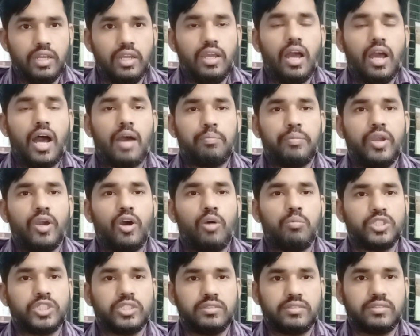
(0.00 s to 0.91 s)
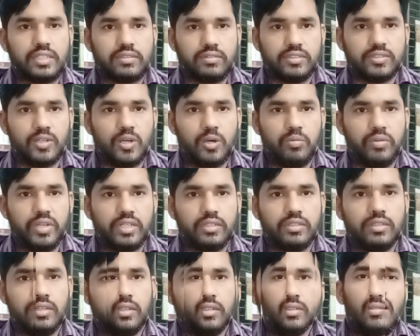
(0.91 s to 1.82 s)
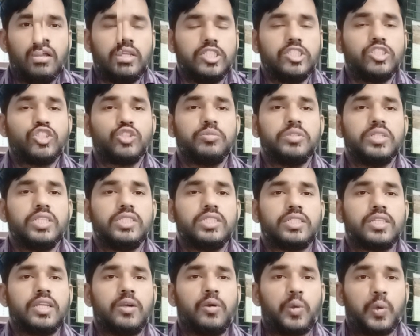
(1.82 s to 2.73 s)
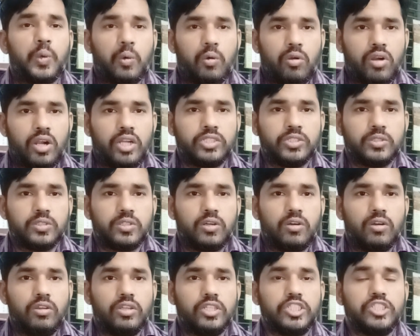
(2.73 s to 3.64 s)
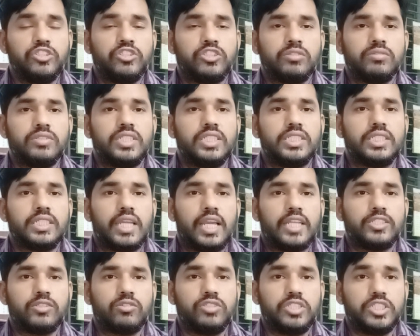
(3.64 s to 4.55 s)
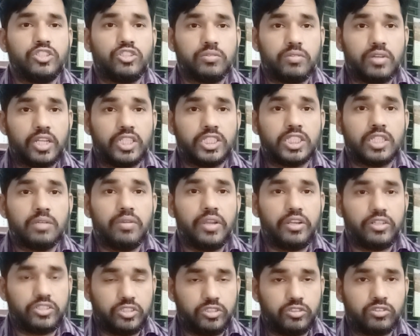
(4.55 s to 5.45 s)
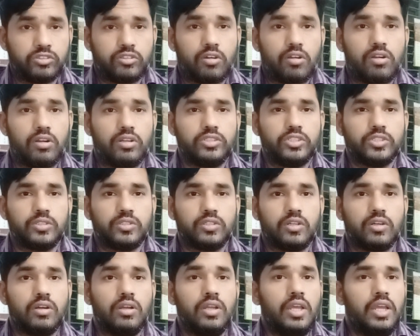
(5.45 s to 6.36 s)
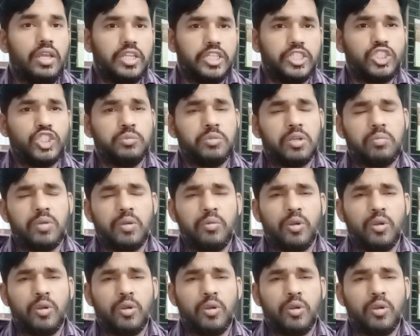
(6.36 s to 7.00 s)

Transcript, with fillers: আপনি অবশ্যই সাকসেস হবেন ইউটিউবে নিজেকে গ্রো করার জন্য ইউটিউবে নিজেকে একজন ইউটিউবার হিসেবে ইন্ট্রোডিউস করানোর জন্য ইউটিউবের বিভিন্ন